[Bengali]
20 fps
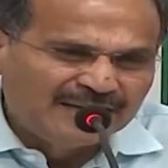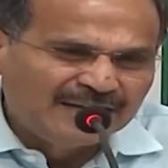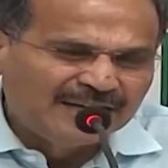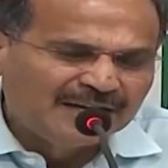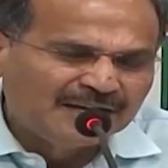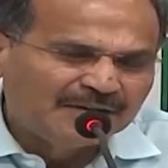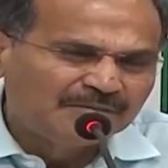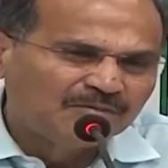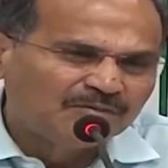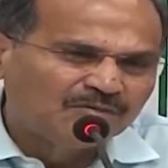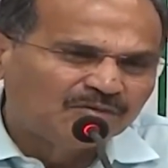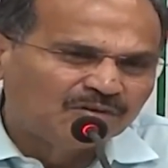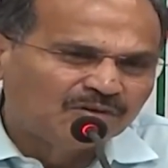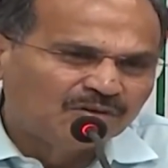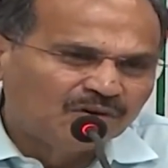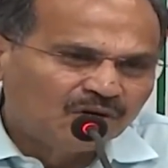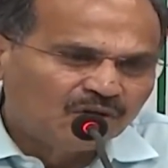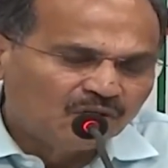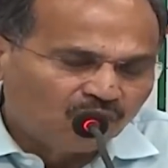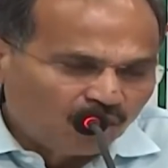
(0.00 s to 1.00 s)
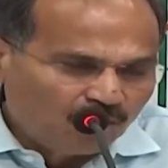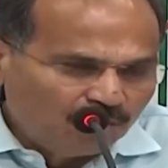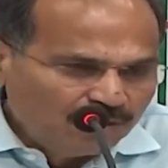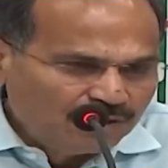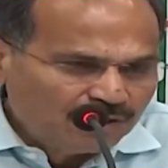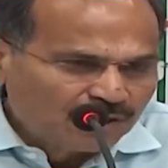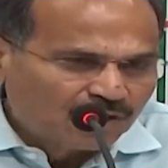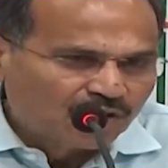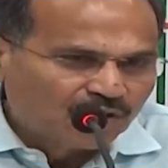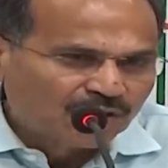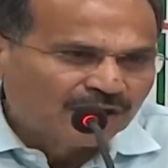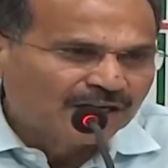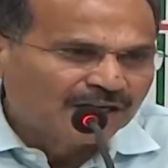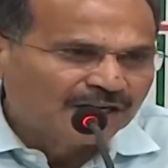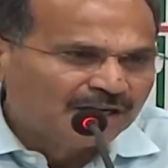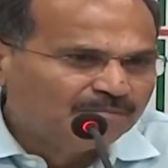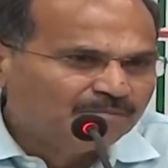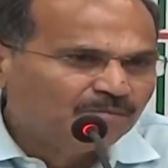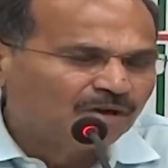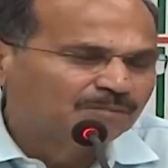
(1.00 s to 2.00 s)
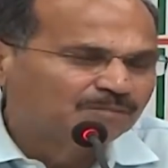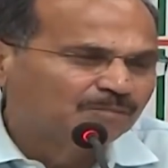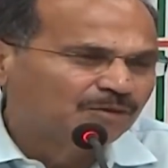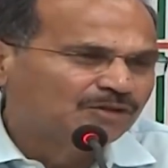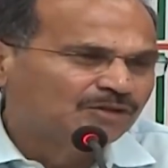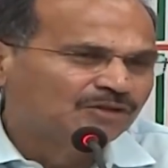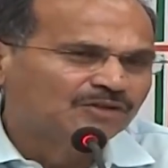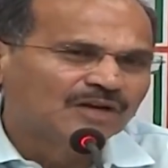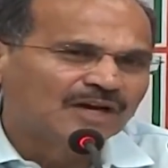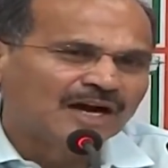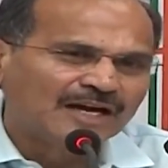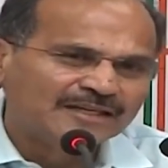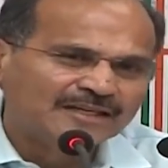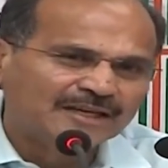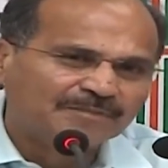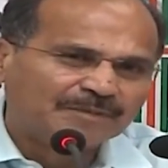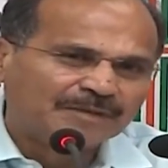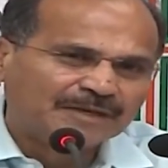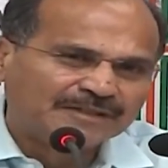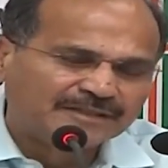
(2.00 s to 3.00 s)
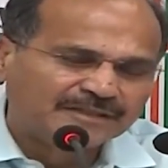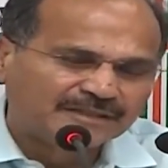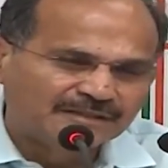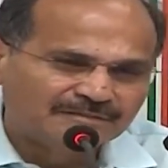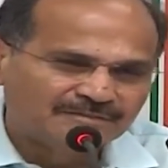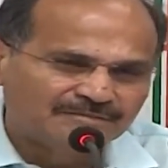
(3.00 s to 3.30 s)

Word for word: গিয়ে অভিযোগ করার হিম্মত পর্যন্ত হারিয়ে ফেলছে